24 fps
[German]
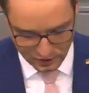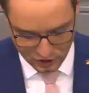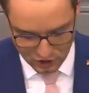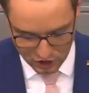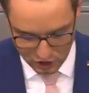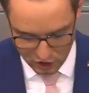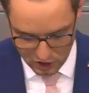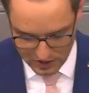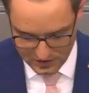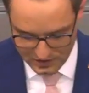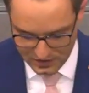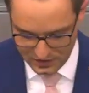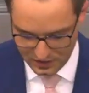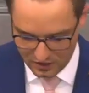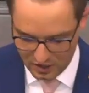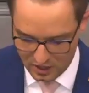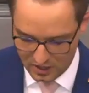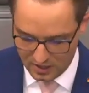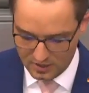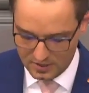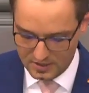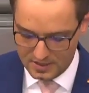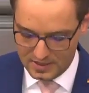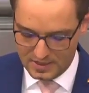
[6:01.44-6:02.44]

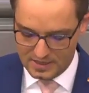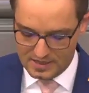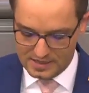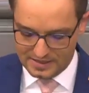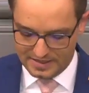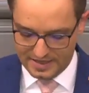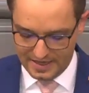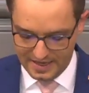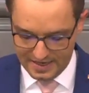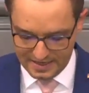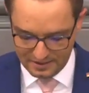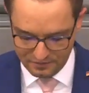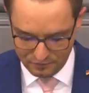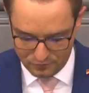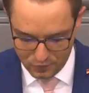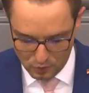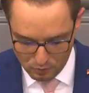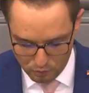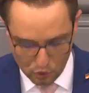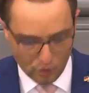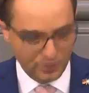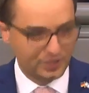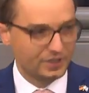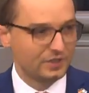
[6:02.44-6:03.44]
entschlossener gegen
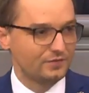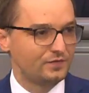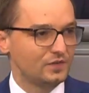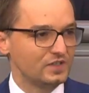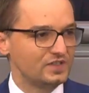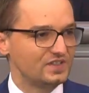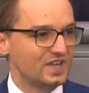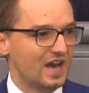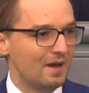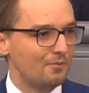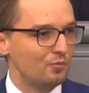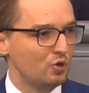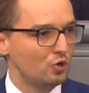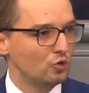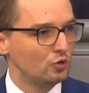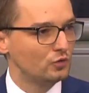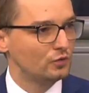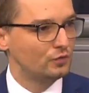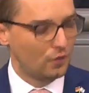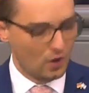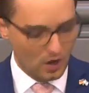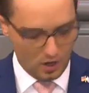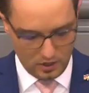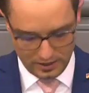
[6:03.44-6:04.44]
verbotene
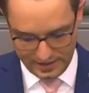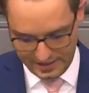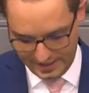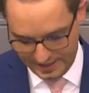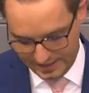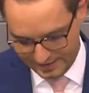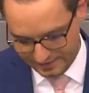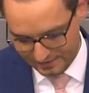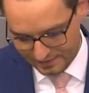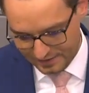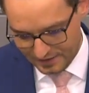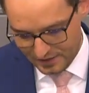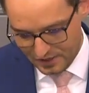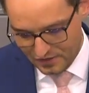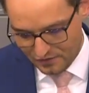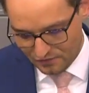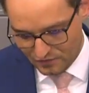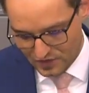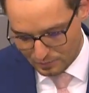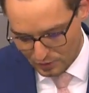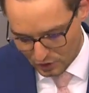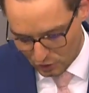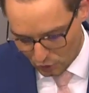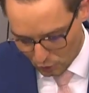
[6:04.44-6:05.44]
Versammlungen vorgehen.
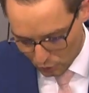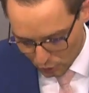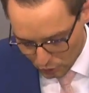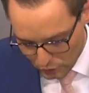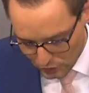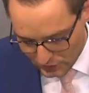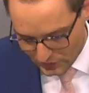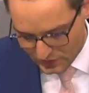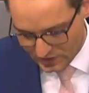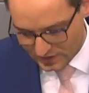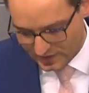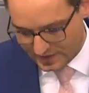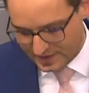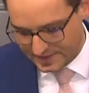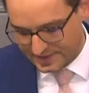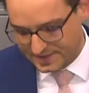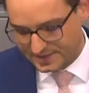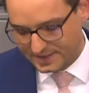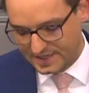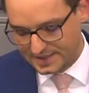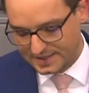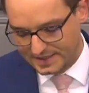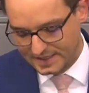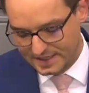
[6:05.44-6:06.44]
Wir begrüßen
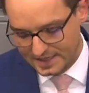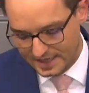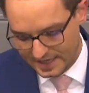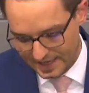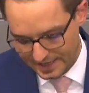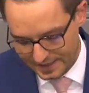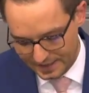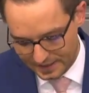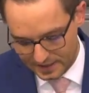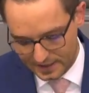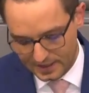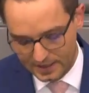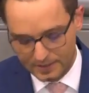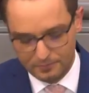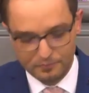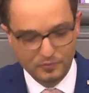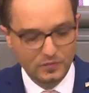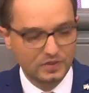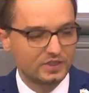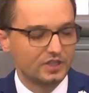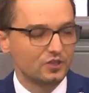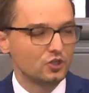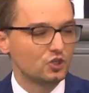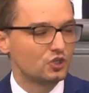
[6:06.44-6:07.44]
es, dass die
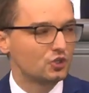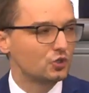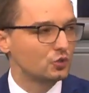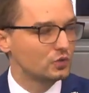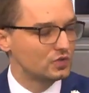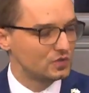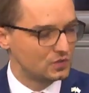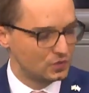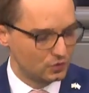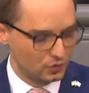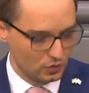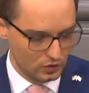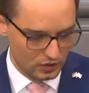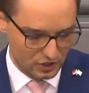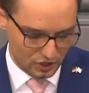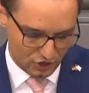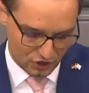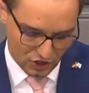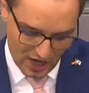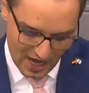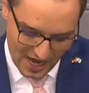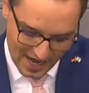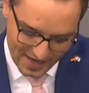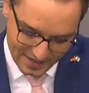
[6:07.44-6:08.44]
Länder den Schutz
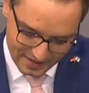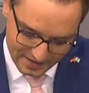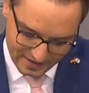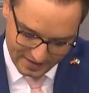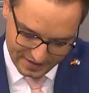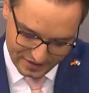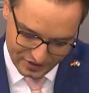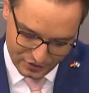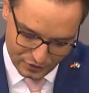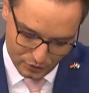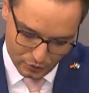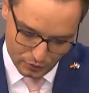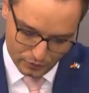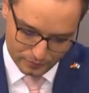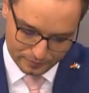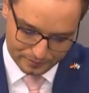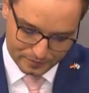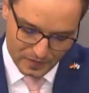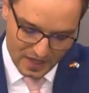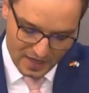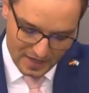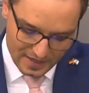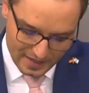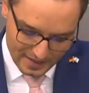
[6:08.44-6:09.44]
jüdischer Einrichtungen
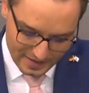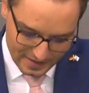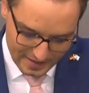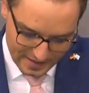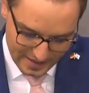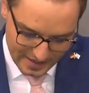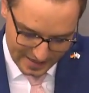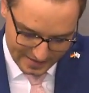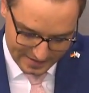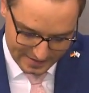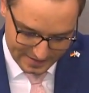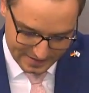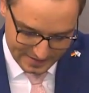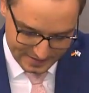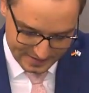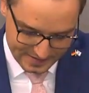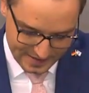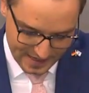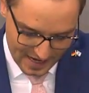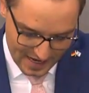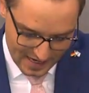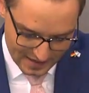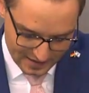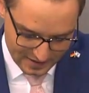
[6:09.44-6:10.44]
in den letzten
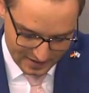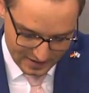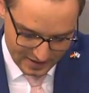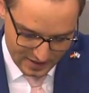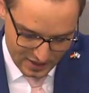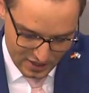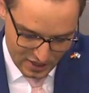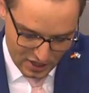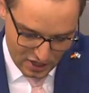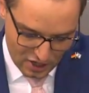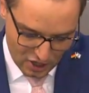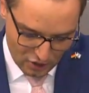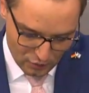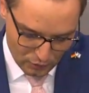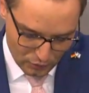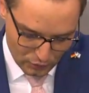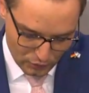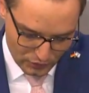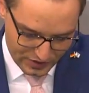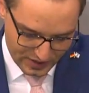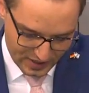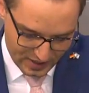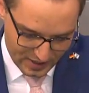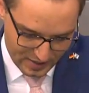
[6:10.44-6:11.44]
Tagen
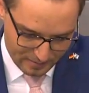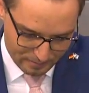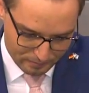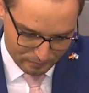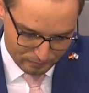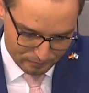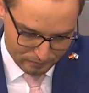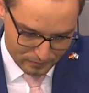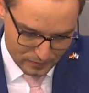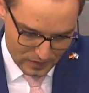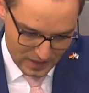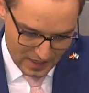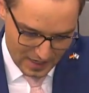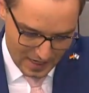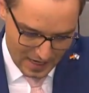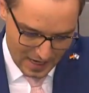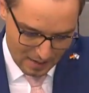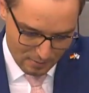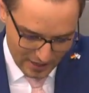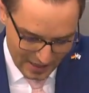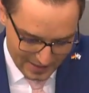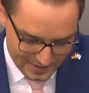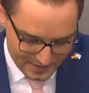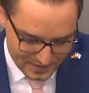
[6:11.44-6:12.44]
erhöht haben.
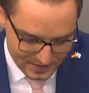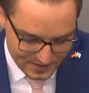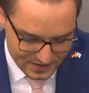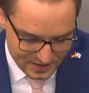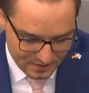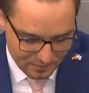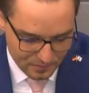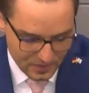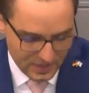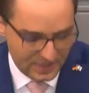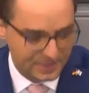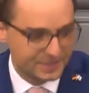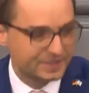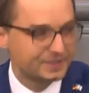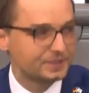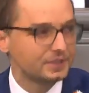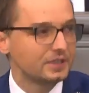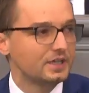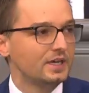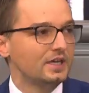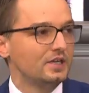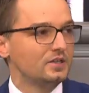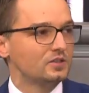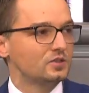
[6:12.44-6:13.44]
Aber lassen Sie mich
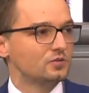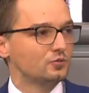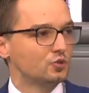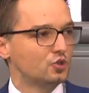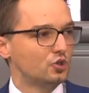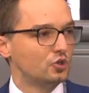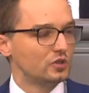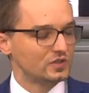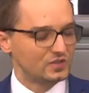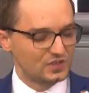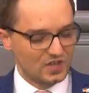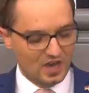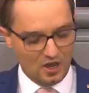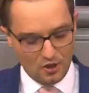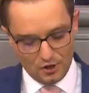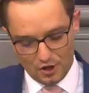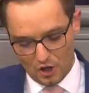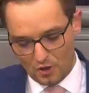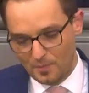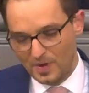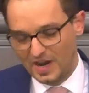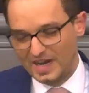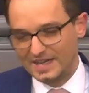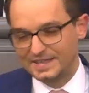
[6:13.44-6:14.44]
zum Schluss auch
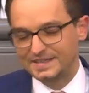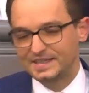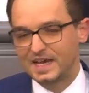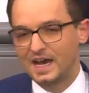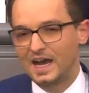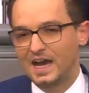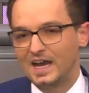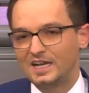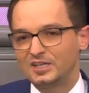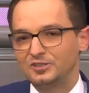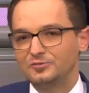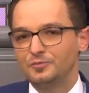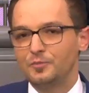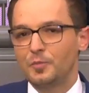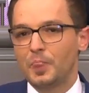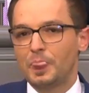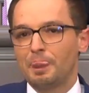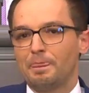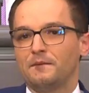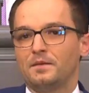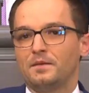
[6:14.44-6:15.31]
noch mal sagen,